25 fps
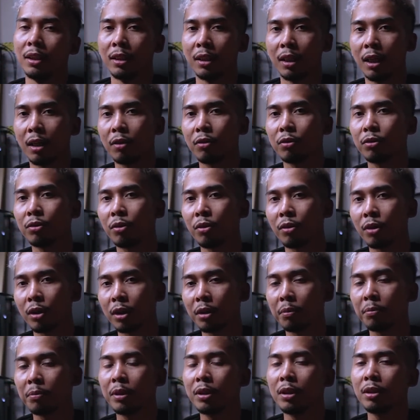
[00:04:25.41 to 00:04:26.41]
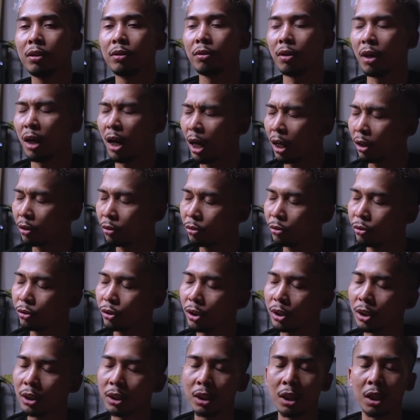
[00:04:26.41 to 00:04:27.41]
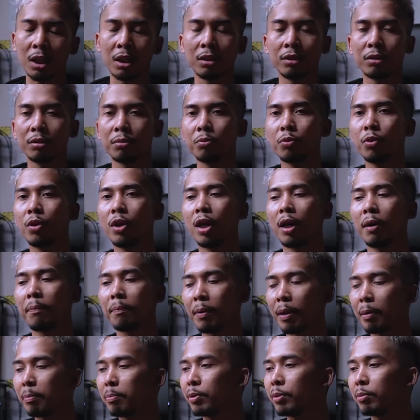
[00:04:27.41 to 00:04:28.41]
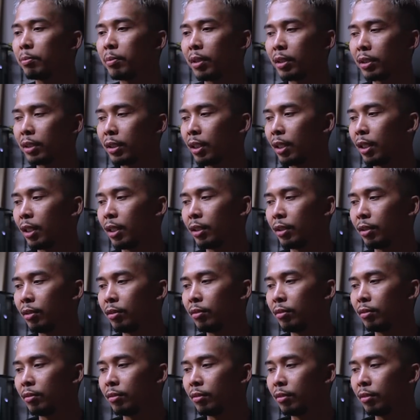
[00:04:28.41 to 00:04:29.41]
Nah aku tuh orangnya begitu, aku tuh ceritakan semua apapun masalah itu.